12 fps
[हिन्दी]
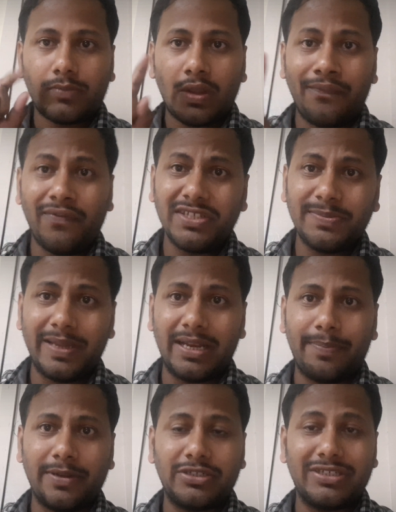फर्स्ट
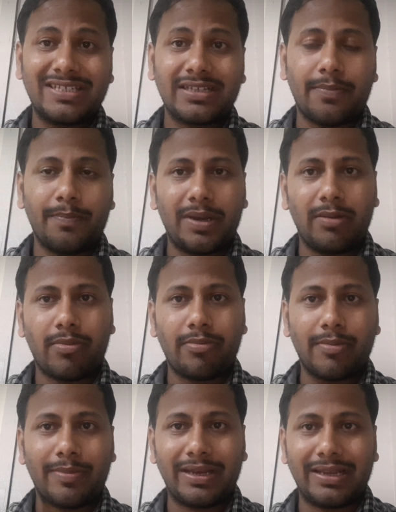बेनिफिट जिस कंपनी में
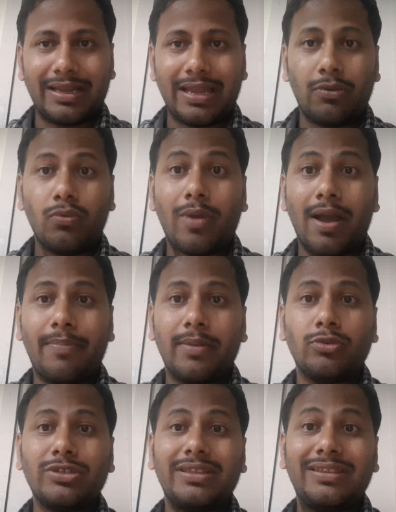भी मैंने गया हूँ वहाँ पे
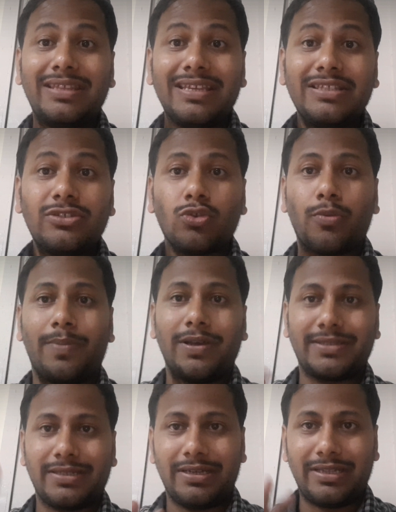मुझे 300
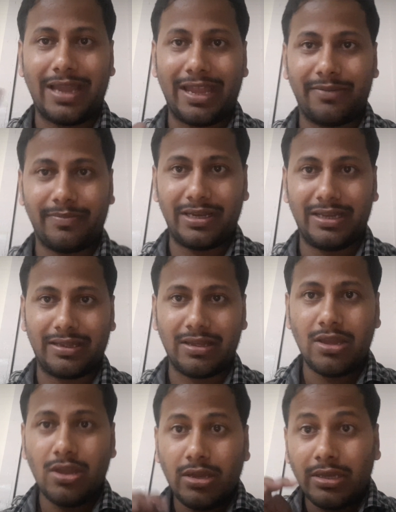परसेंट की हाइक मिली है
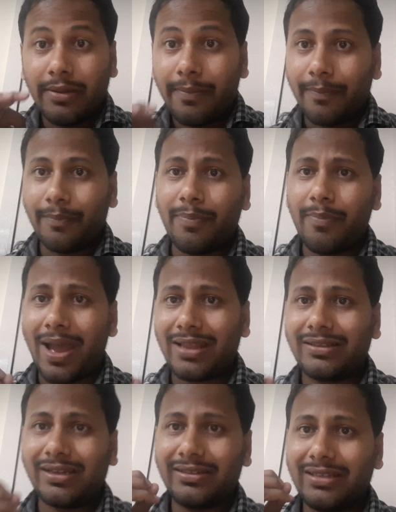
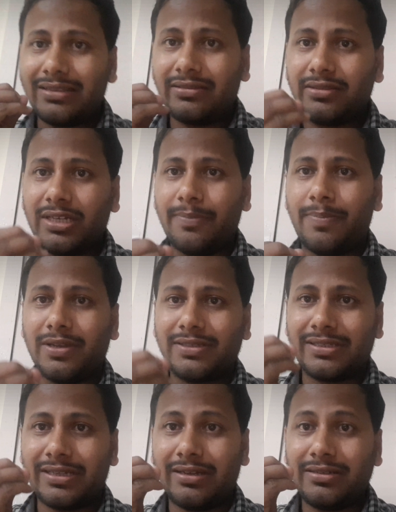बात करते हैं थ्री
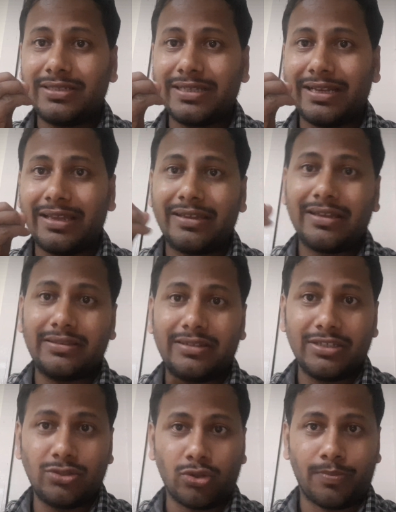परसेंट से लेके
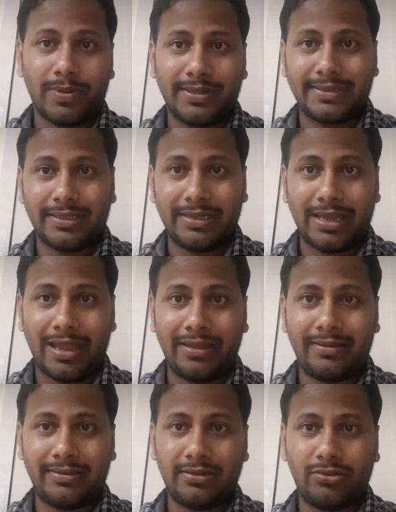300 परसेंट की
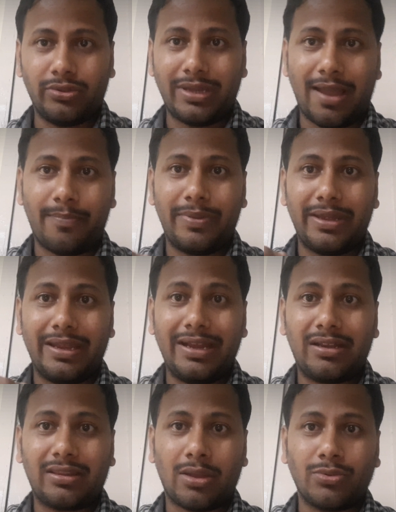हाइक की तो यहाँ पे
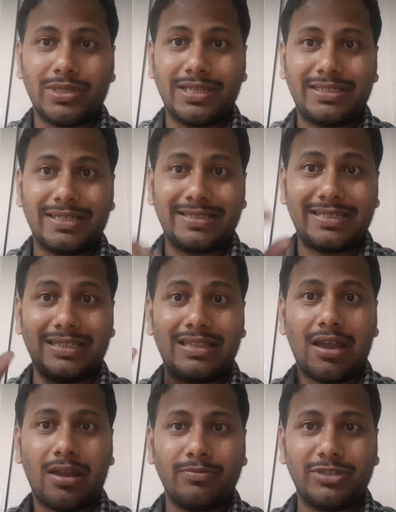8000 से
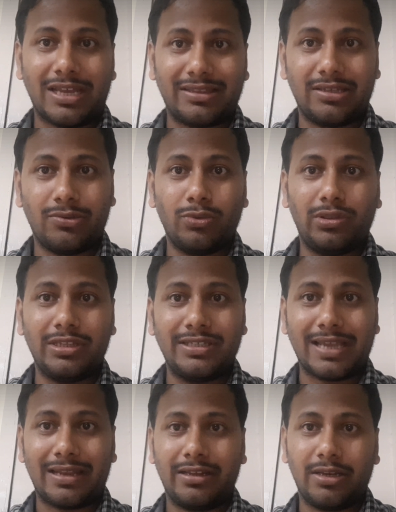सीधा हम जाते उतनी
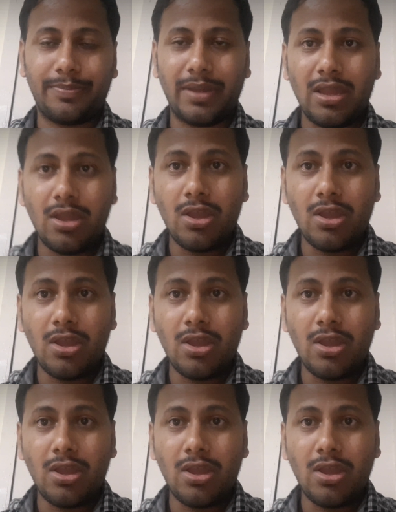सैलरी पे